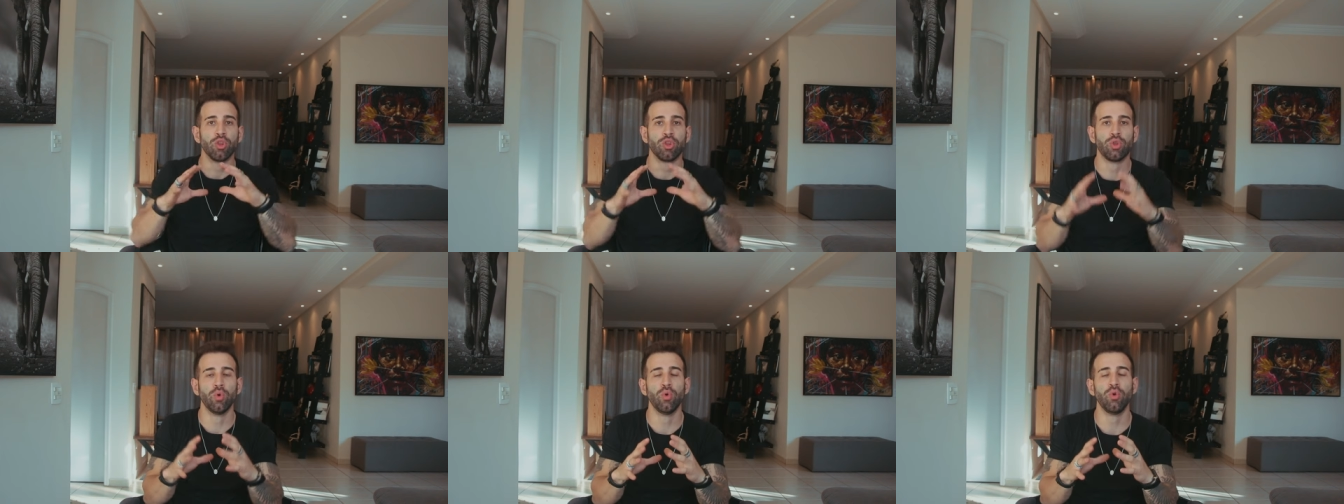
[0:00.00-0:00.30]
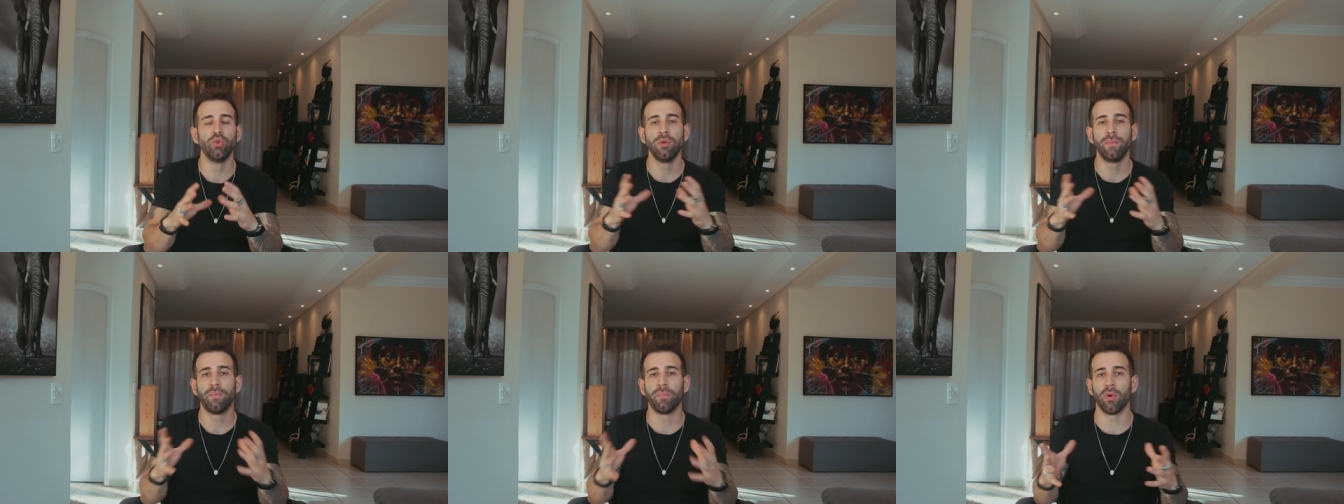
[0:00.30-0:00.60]

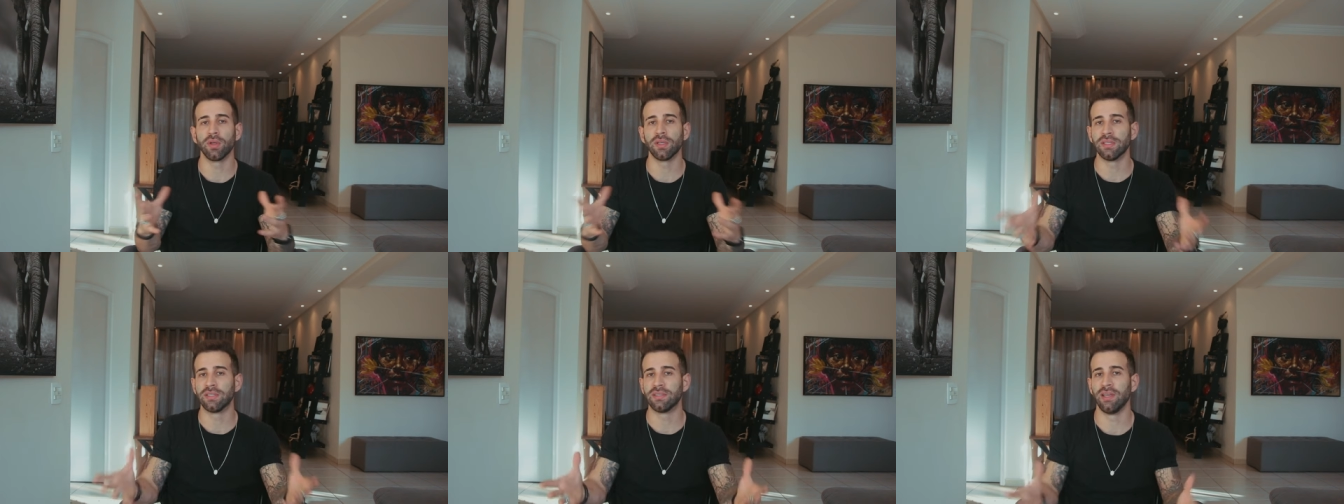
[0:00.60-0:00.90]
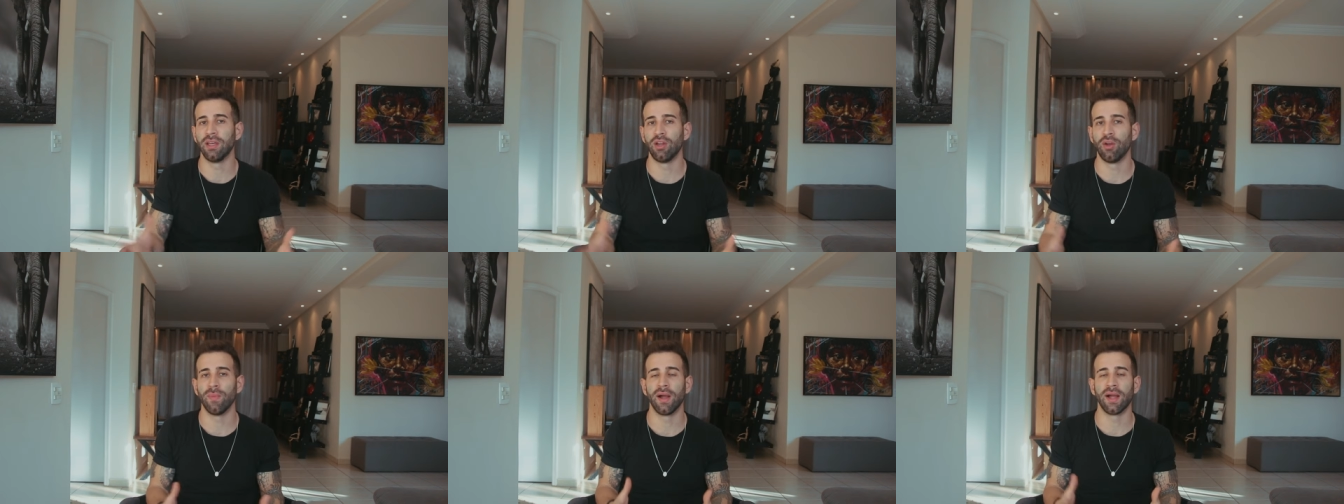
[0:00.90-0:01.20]
Tudo pode
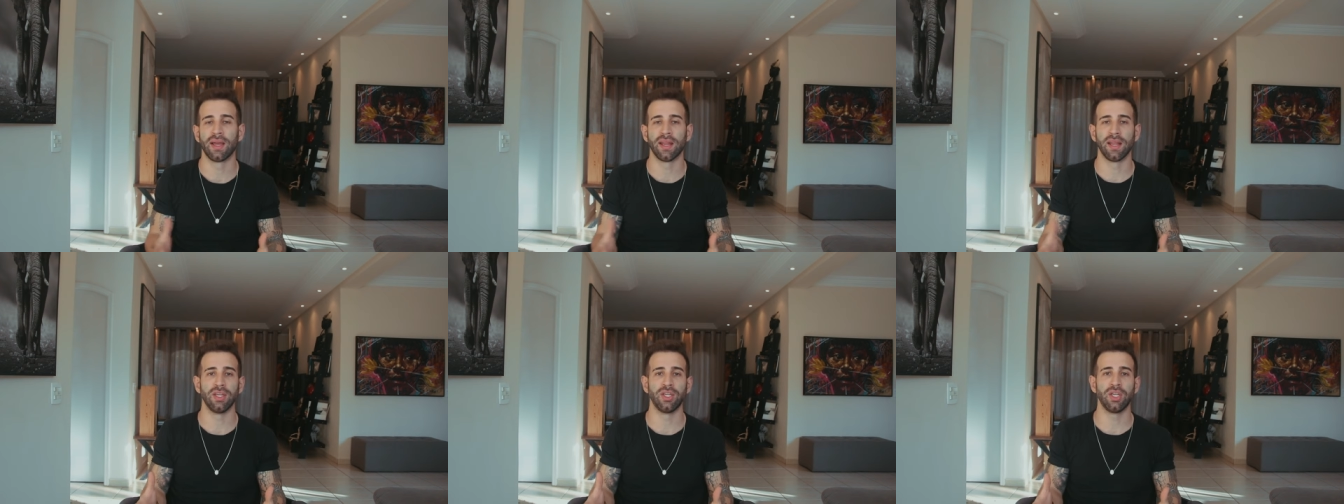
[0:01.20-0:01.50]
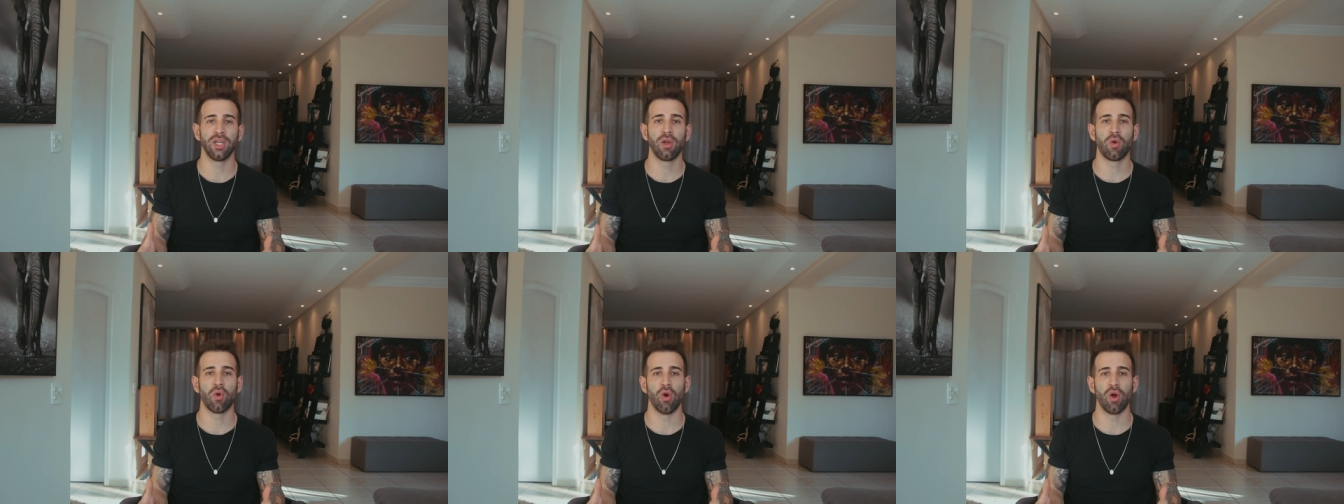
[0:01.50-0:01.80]
ser uma
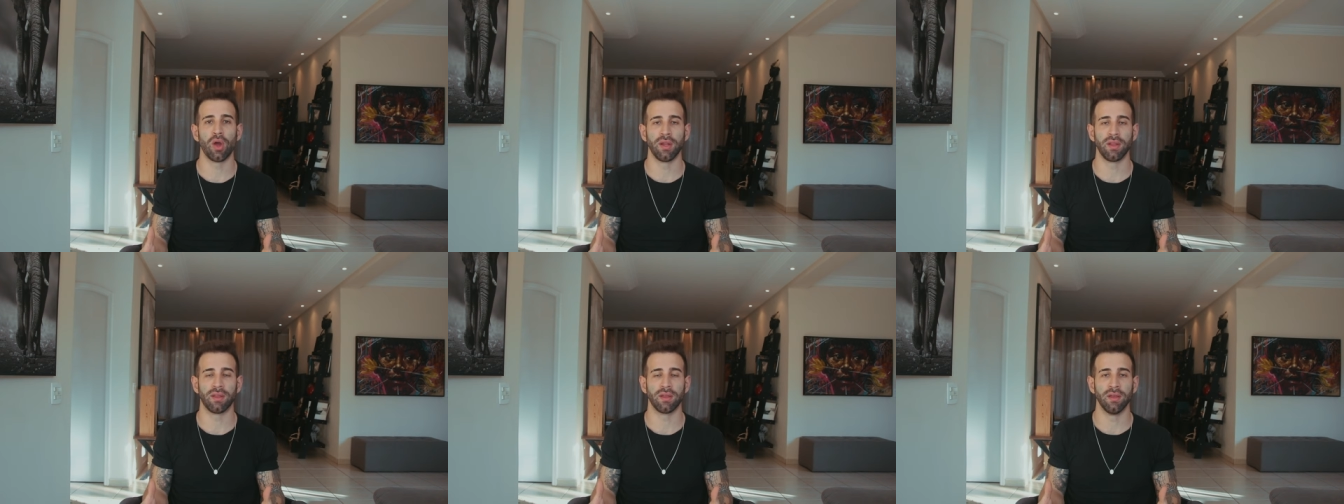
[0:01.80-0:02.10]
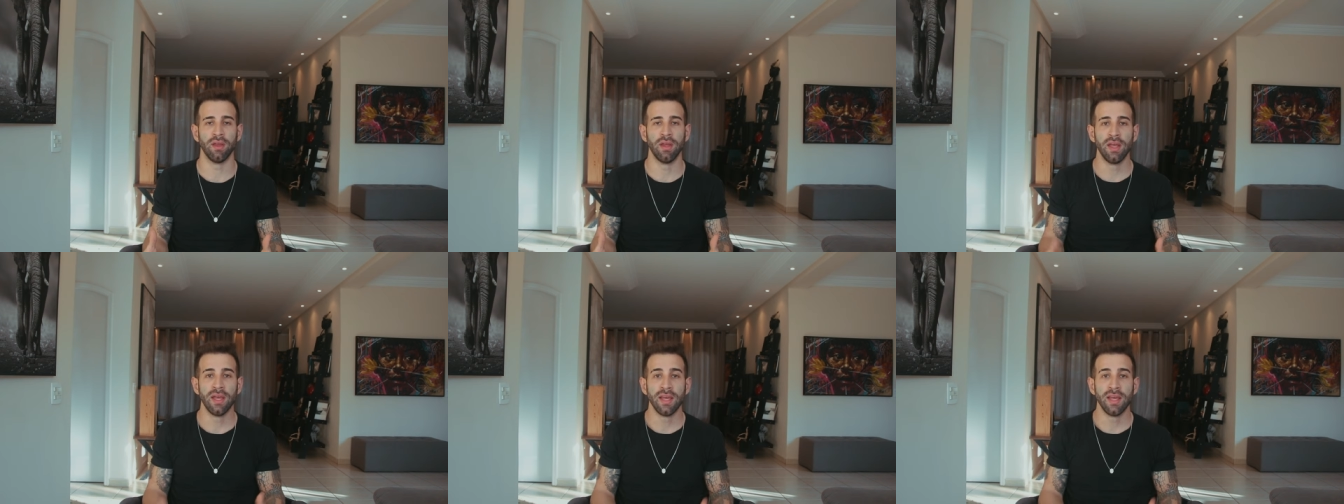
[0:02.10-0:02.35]
grande incógnita.